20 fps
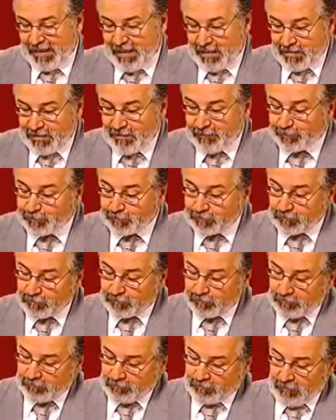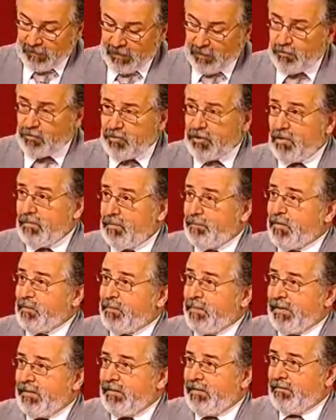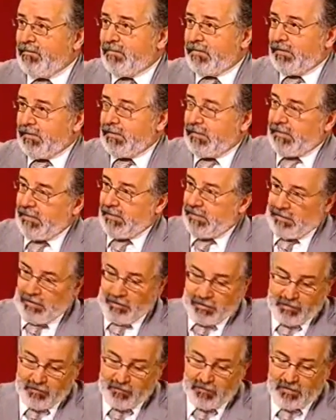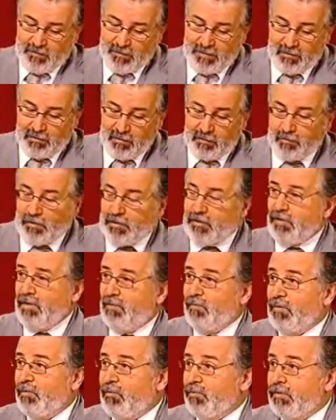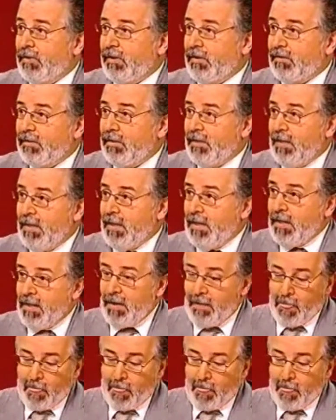destacar-se e que nos dão a perspectiva de que este investimento na educação é muito importante.